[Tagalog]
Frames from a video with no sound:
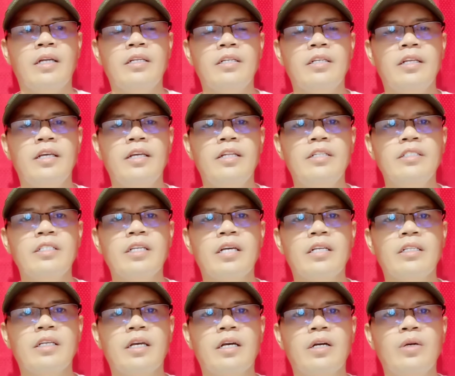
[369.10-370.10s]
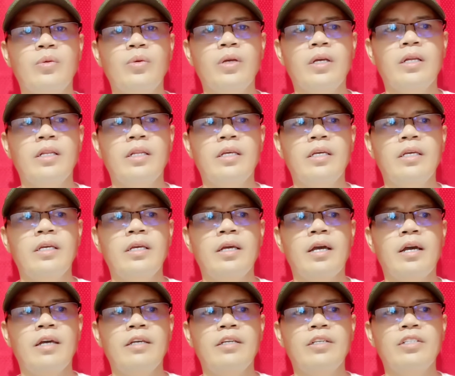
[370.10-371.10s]
And then sa kanyang weekly,
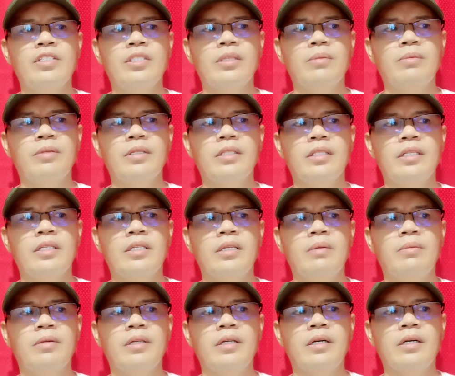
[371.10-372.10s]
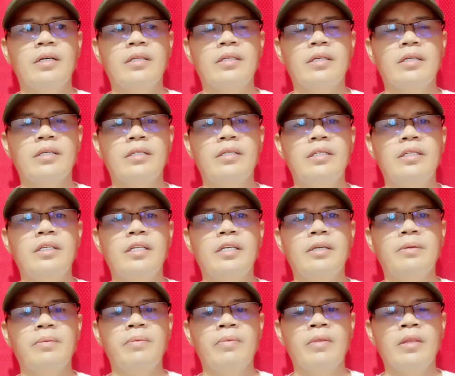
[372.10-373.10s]
high estimated naman ng kanyang
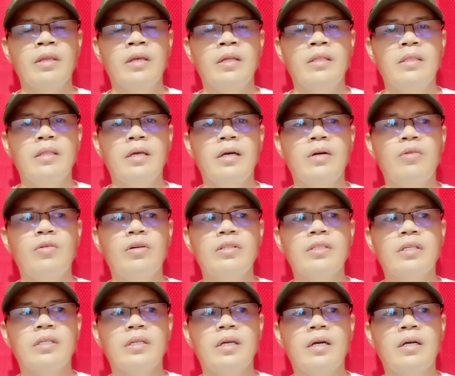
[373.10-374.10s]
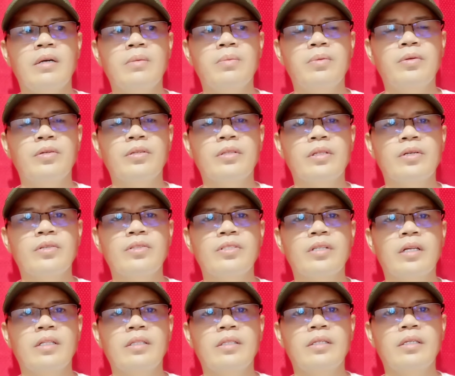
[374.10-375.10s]
earning, nakuha siya ng
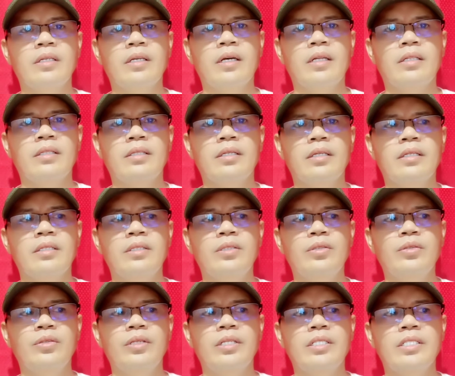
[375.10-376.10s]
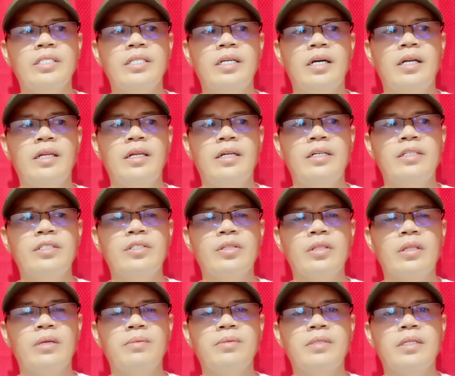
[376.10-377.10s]
4,300 US dollars. So
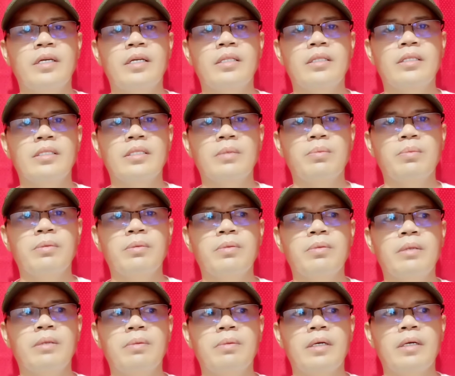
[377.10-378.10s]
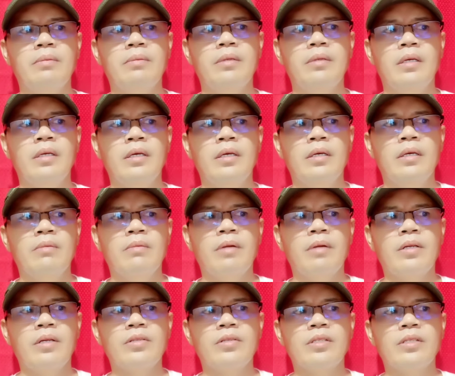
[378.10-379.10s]
times natin sa 55,
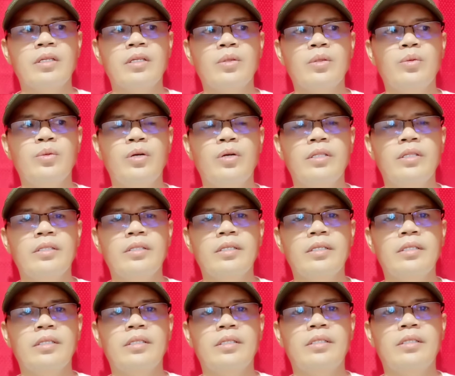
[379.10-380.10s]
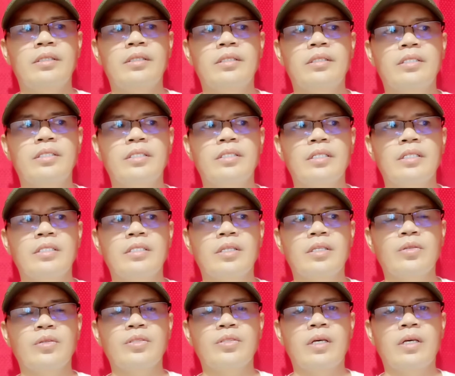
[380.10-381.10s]
mayroon siyang
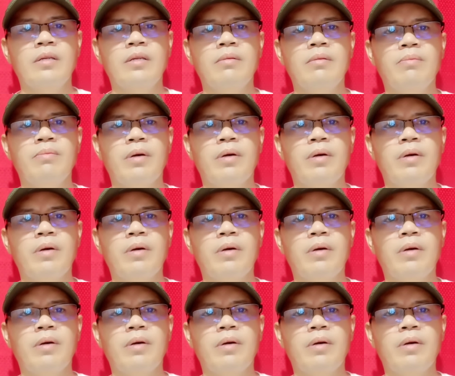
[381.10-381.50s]
236,500.